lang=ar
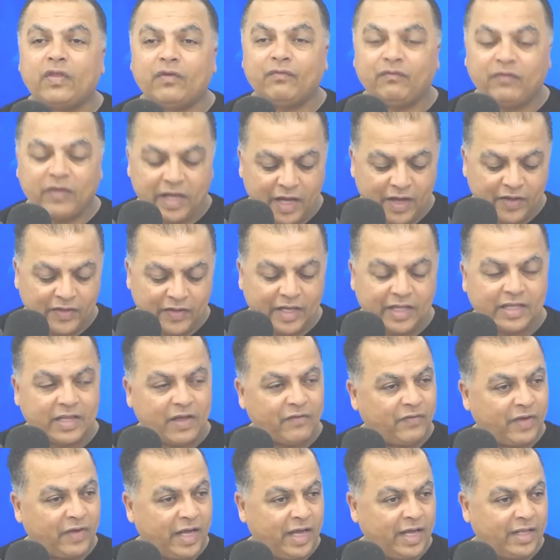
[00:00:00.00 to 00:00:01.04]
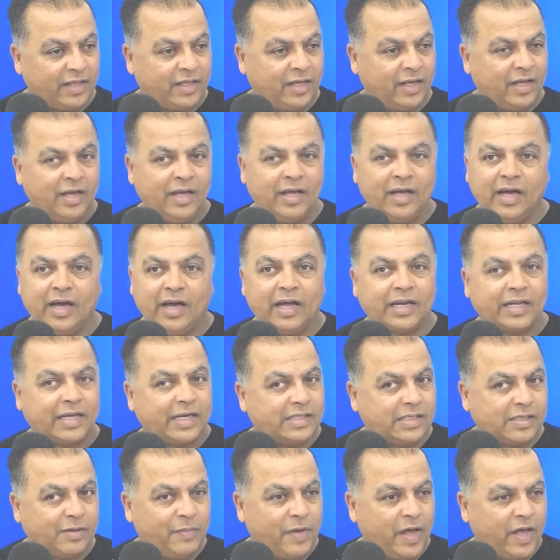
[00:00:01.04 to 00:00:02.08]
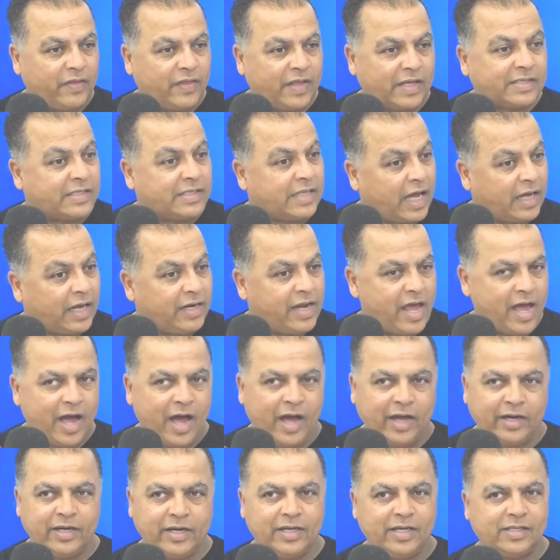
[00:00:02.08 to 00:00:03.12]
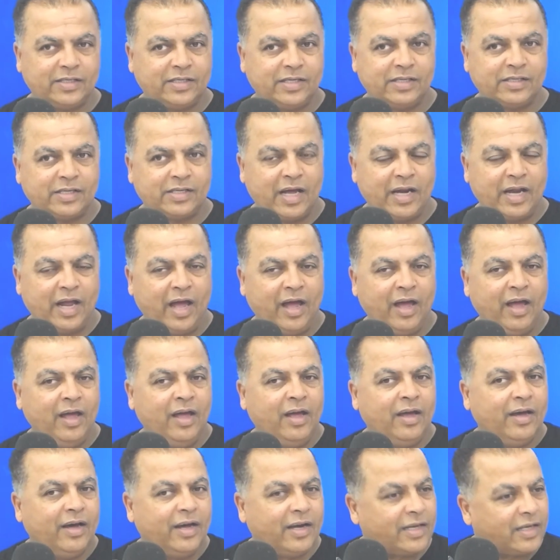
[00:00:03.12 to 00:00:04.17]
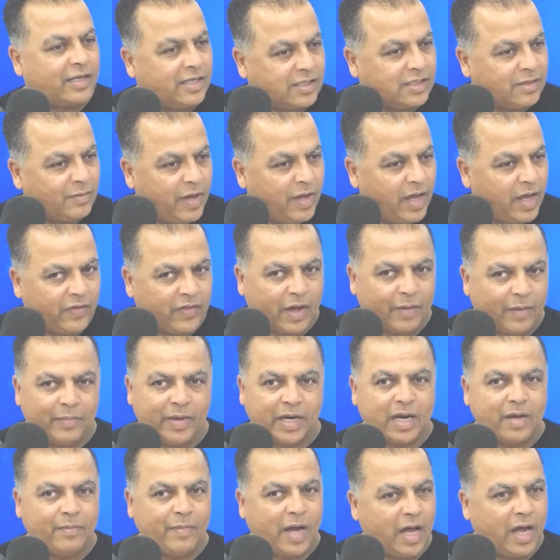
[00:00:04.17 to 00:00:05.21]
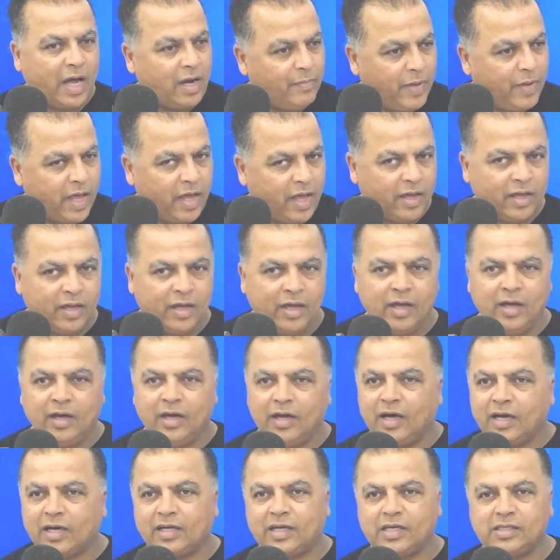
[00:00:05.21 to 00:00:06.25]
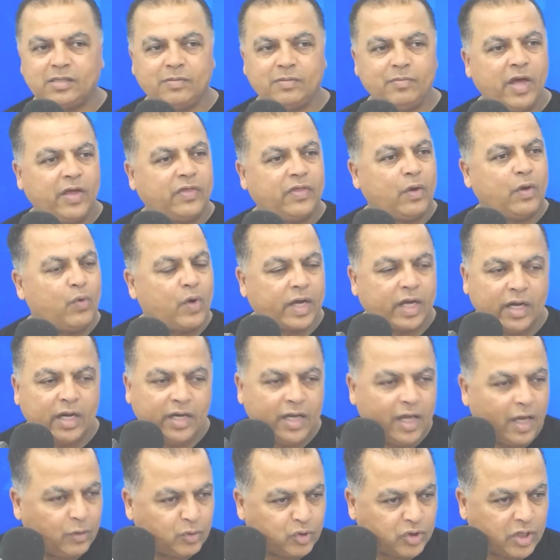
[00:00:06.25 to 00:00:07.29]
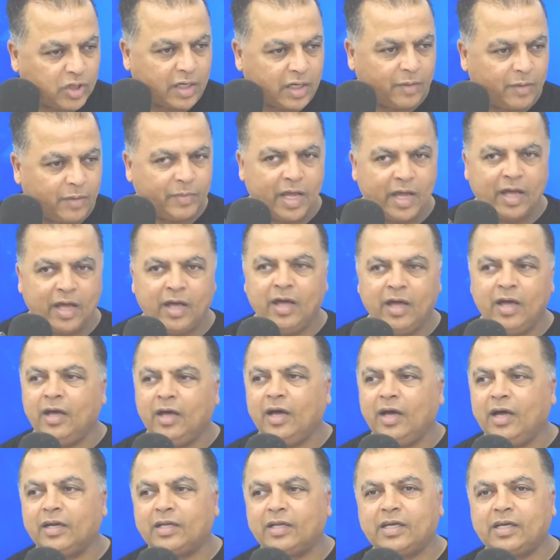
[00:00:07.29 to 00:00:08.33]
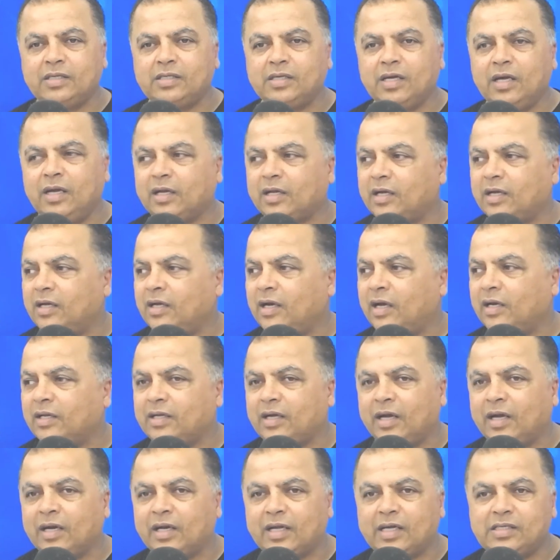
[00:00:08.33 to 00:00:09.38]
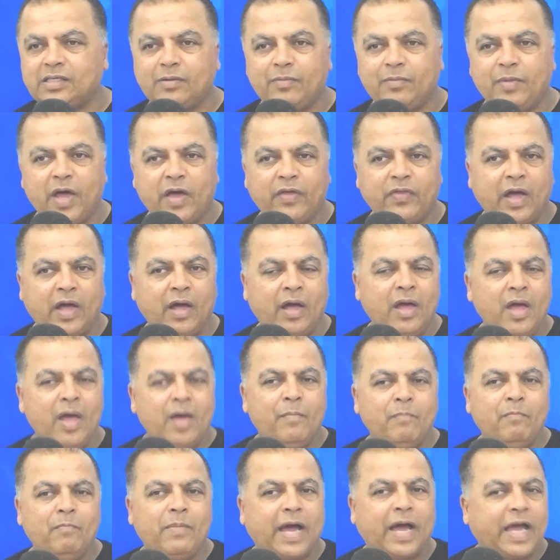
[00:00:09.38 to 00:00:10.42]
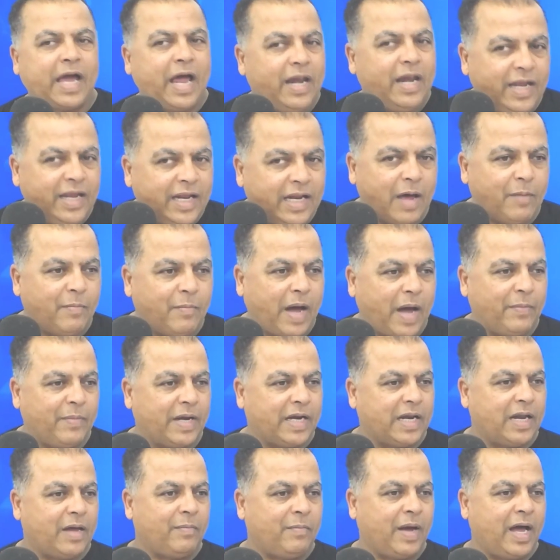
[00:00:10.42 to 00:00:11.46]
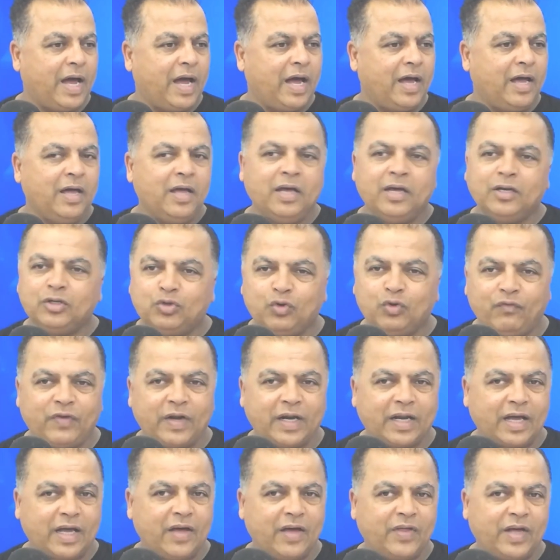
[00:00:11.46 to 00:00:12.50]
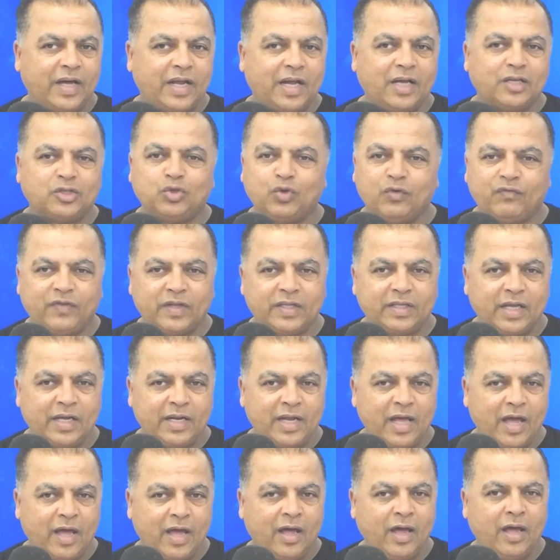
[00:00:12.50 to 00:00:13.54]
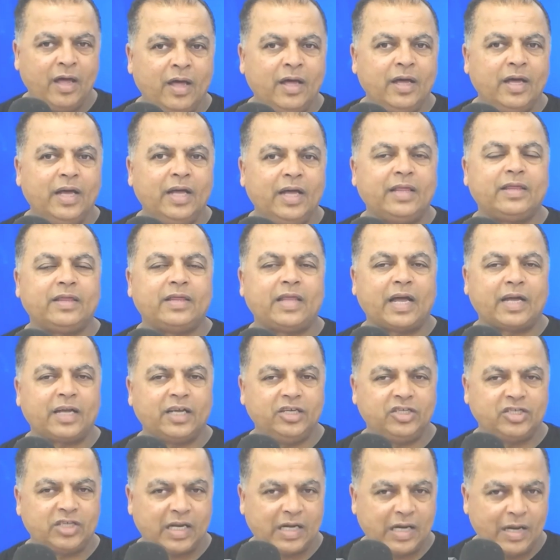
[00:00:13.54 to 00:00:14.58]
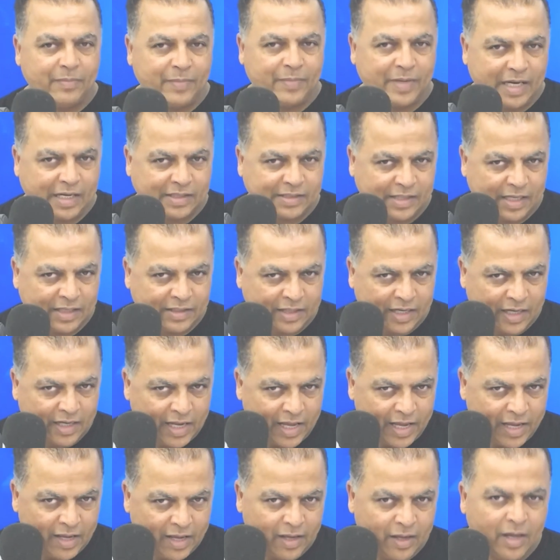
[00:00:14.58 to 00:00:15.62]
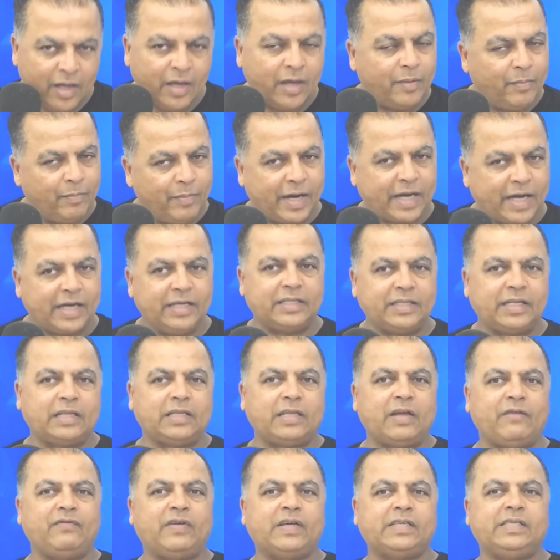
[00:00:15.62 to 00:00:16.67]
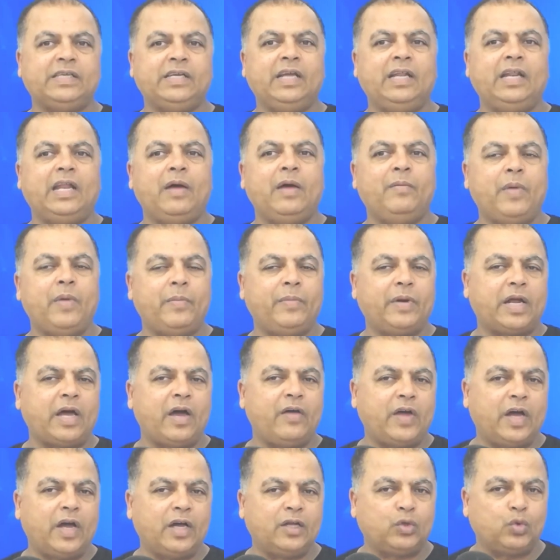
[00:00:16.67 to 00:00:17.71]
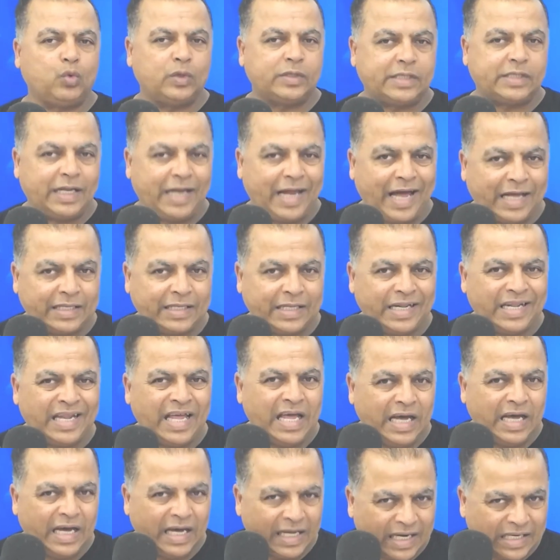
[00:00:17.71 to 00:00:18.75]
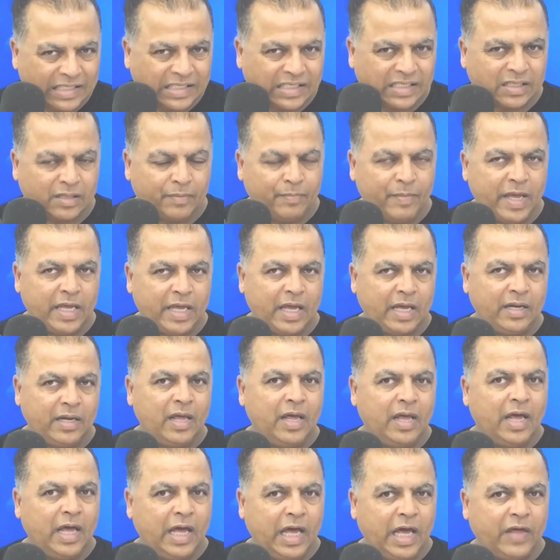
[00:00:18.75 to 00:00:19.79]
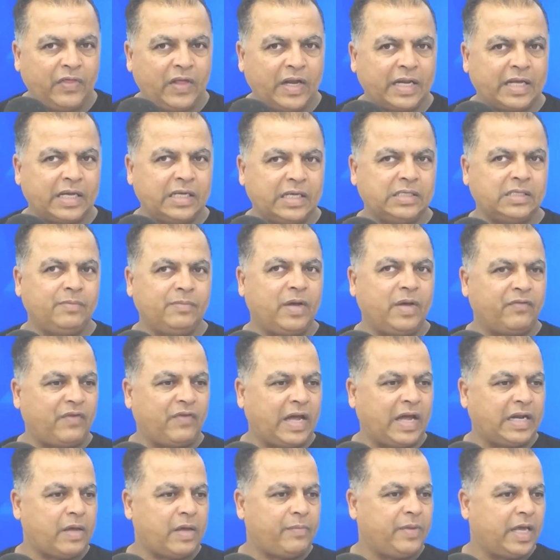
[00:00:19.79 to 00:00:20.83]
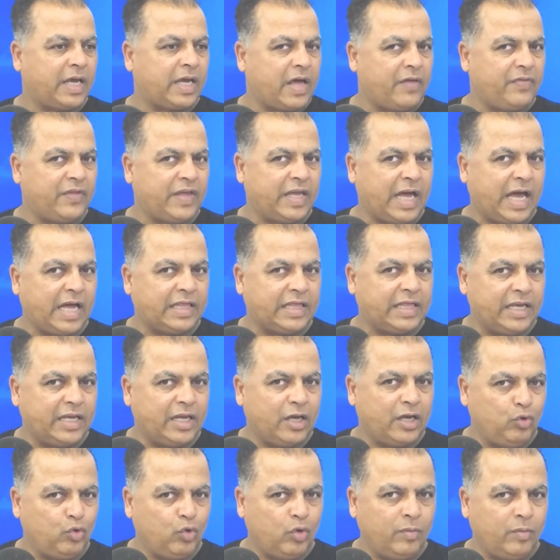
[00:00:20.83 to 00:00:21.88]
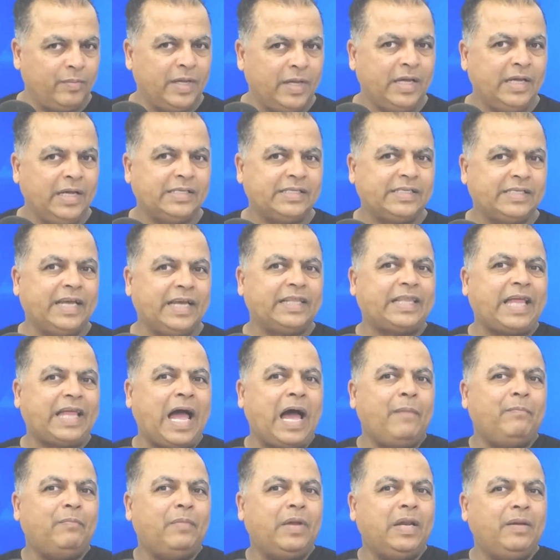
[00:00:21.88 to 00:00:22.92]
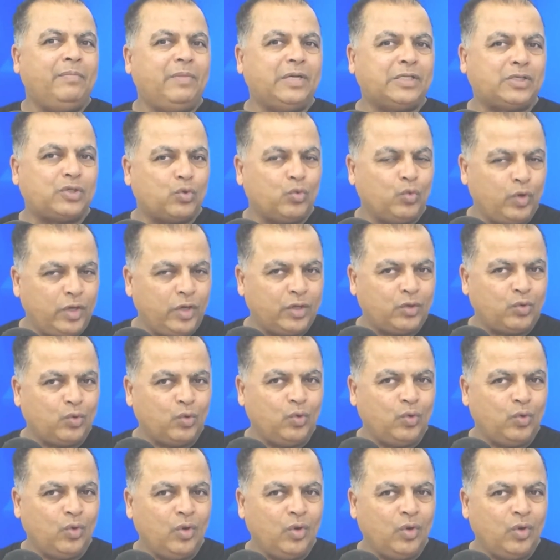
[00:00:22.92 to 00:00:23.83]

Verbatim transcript: في هذه التفهات القزم هذا صنعناها احنا يا سي صالح القزم هذا عملنا معاه الباهي القزم هذا وكلناه وشربناه الكز... الق... القزم هذا ما خلينا ما عملنا معاه شوف القذارات شوف الدناءة اتقي شر من احسنت اليه بقيه التفاصيل امام القضاء التونسي العادل رسميا هذا القزم رفعنا به قضيه عدليه اليوم سيتحمل مسؤوليته